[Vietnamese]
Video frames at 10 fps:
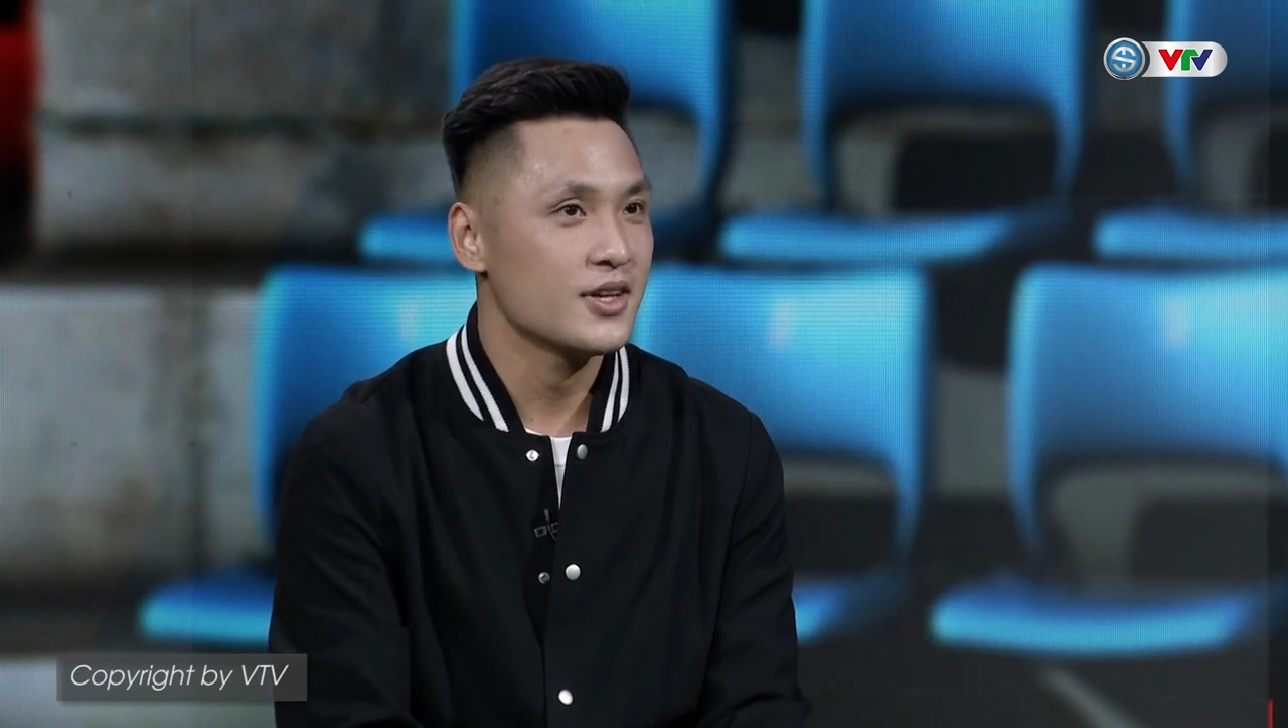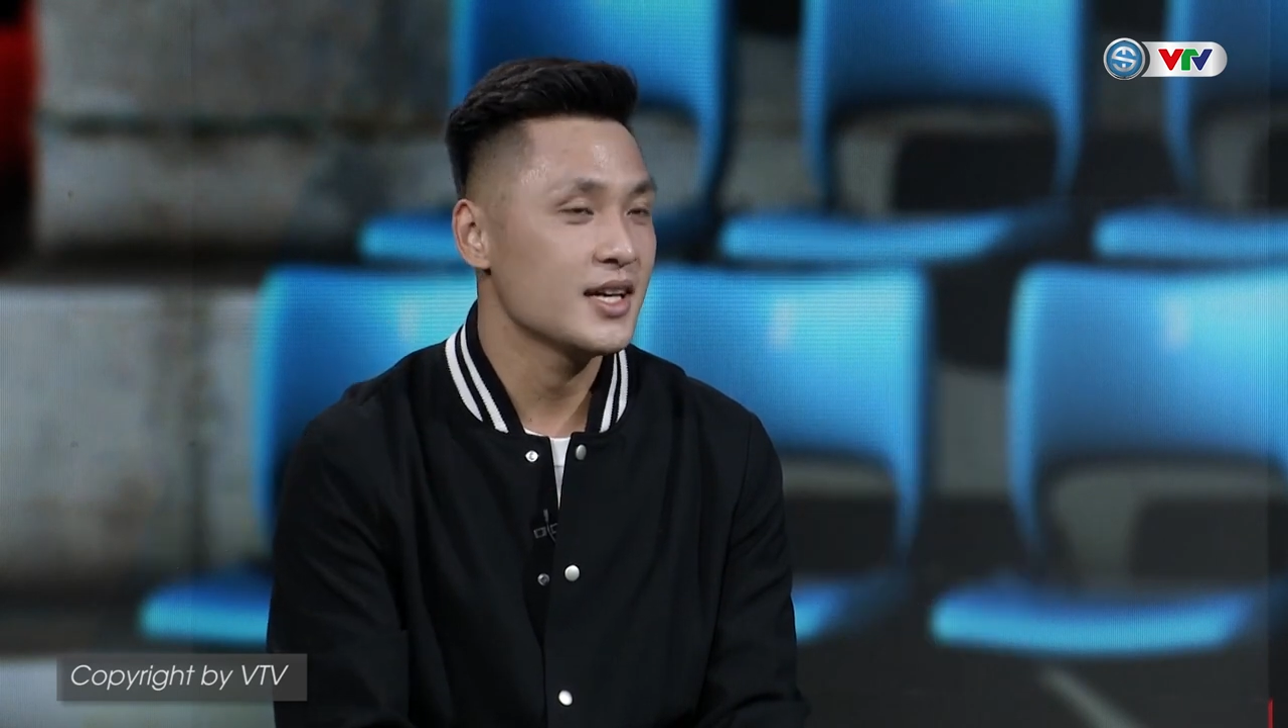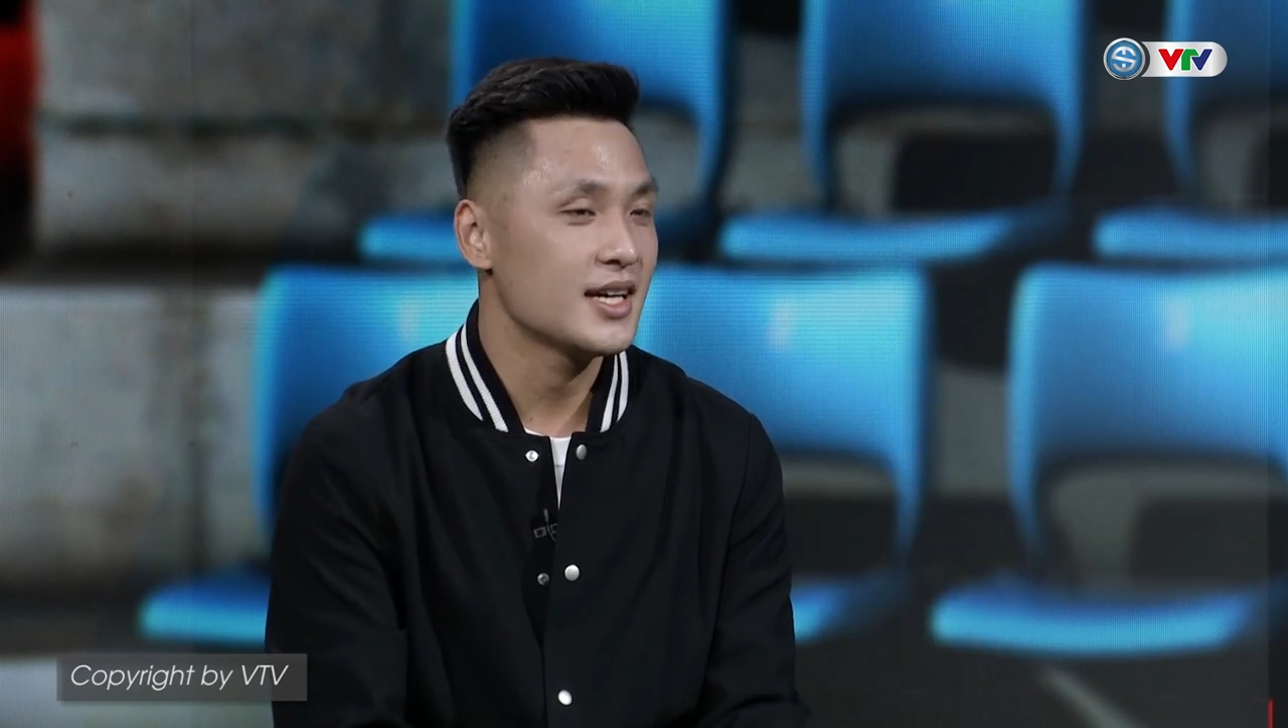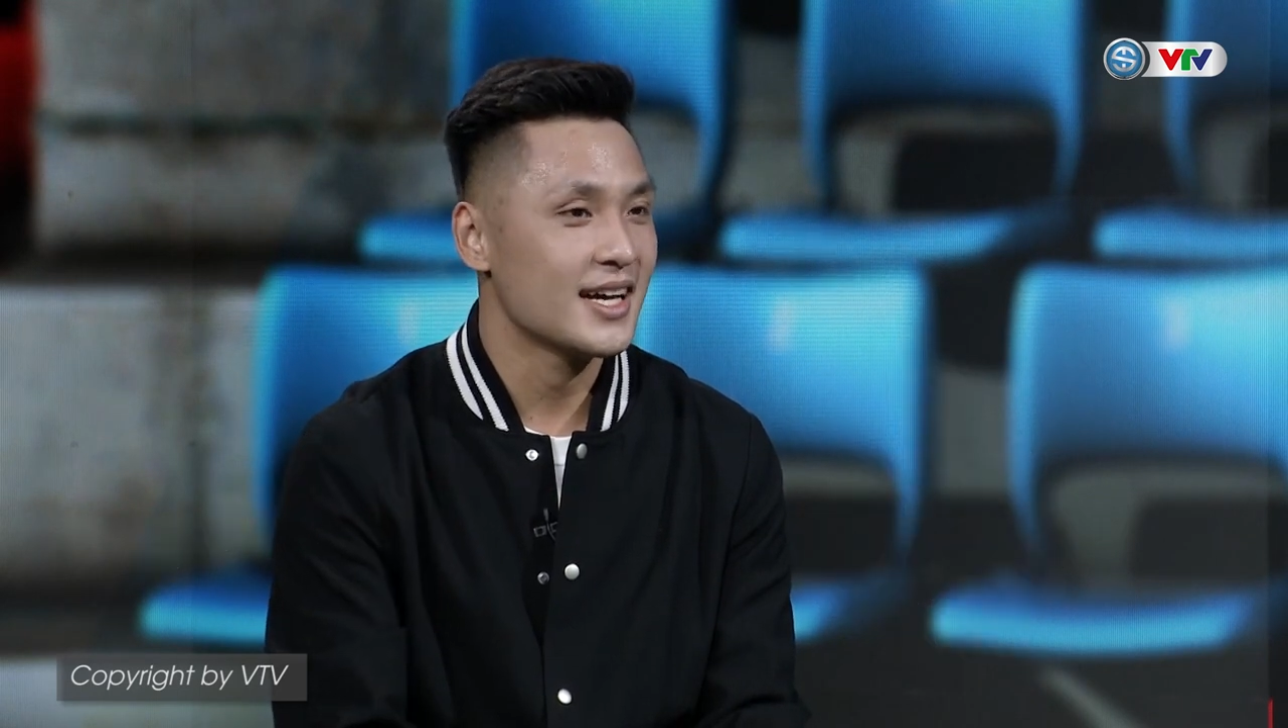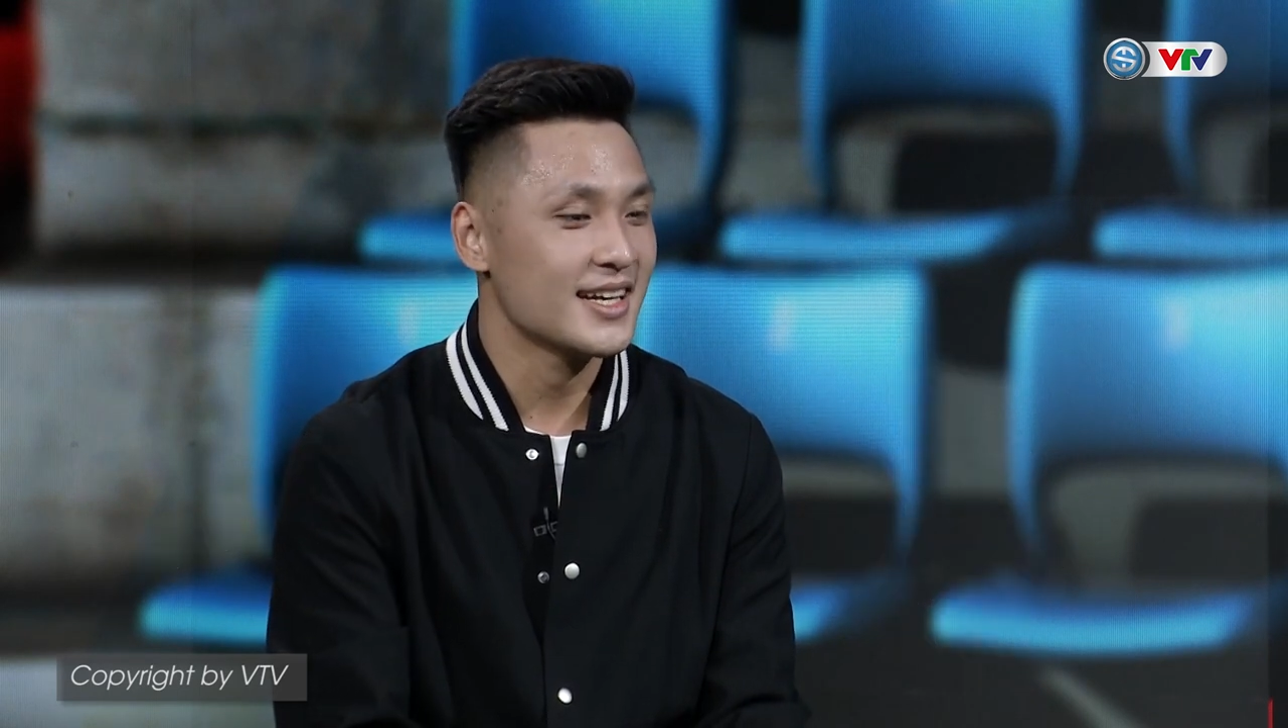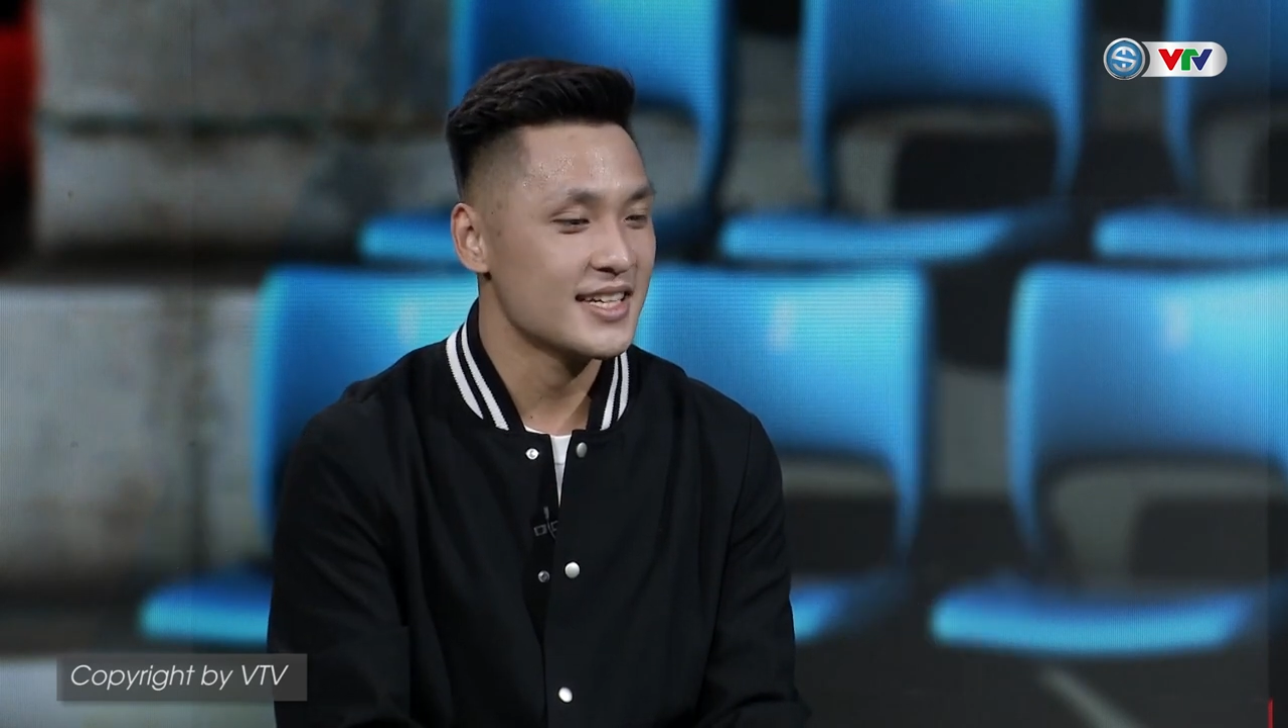khi để